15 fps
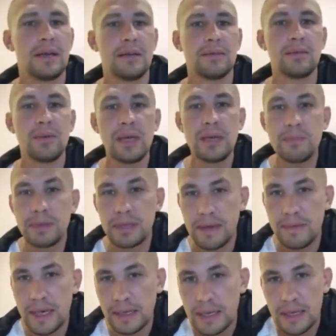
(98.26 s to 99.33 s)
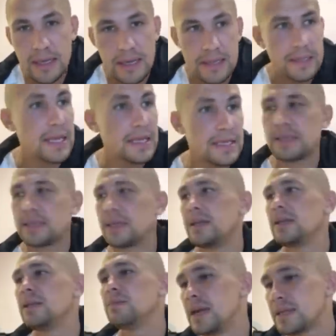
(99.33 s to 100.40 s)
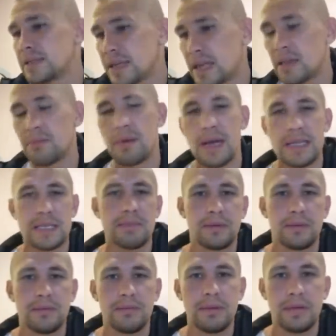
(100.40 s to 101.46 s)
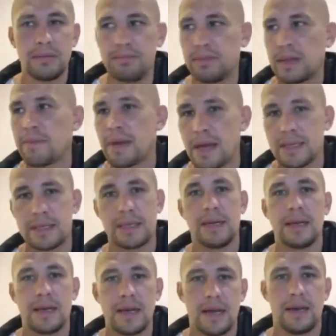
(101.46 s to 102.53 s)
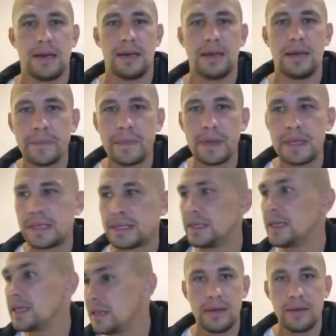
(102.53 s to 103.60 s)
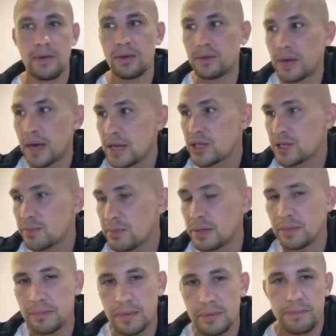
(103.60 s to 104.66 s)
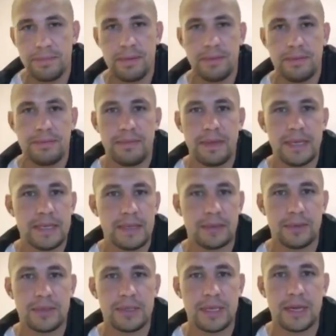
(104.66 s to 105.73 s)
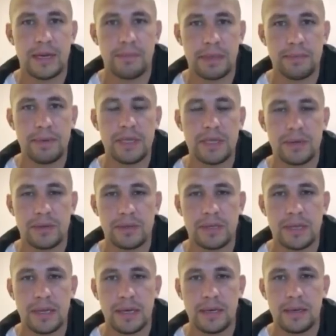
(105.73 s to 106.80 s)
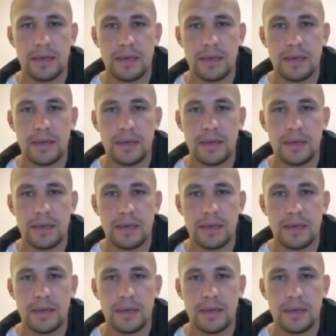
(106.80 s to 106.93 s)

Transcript: Ну, либо давай тогда раздадим, либо заколбасим их, или на мясо, или как ли. Синий, он раньше был, если кто старый подписчик, он знает.